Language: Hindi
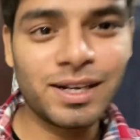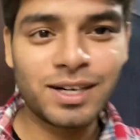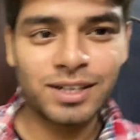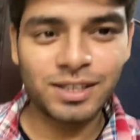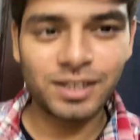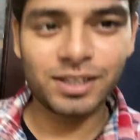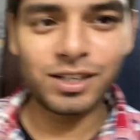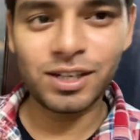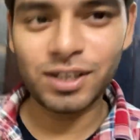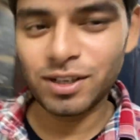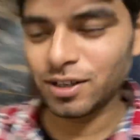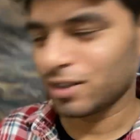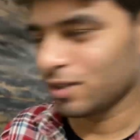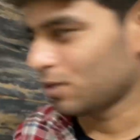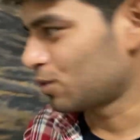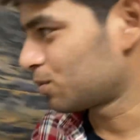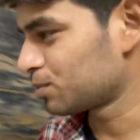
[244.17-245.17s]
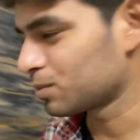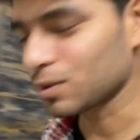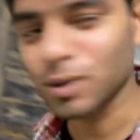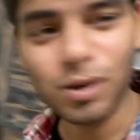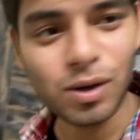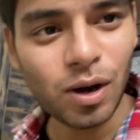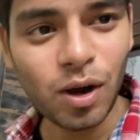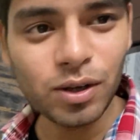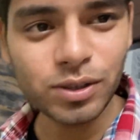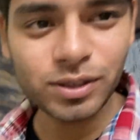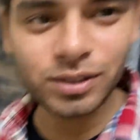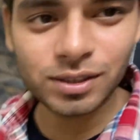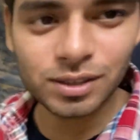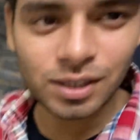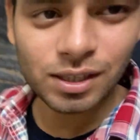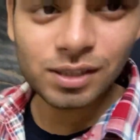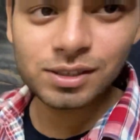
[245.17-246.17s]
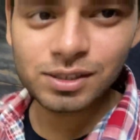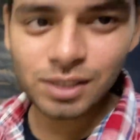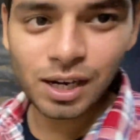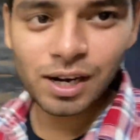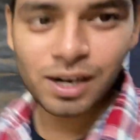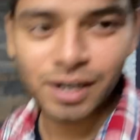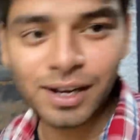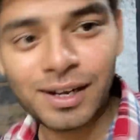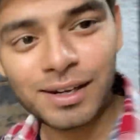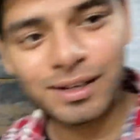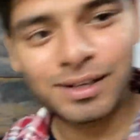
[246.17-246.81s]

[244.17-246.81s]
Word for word: कर देते हैं रूम्स को लॉक्स चल रहे हैं